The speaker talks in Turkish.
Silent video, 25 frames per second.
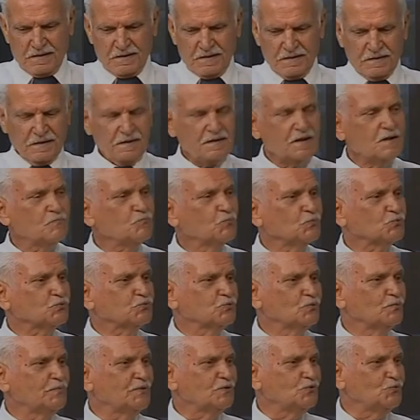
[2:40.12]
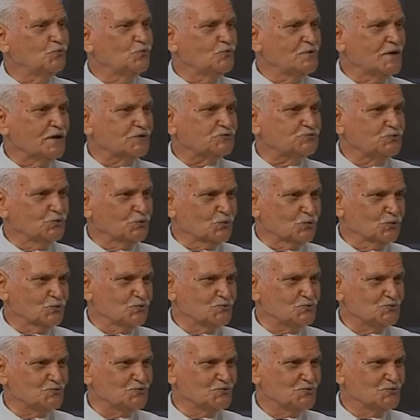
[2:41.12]
Yine mutlu bir gün
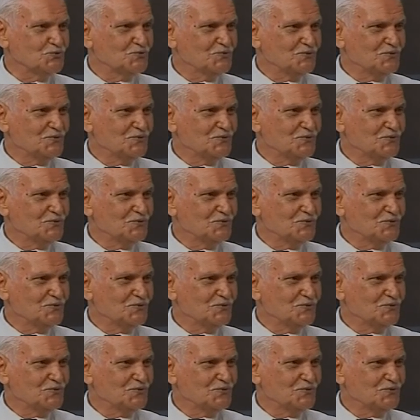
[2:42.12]
yaşıyoruz.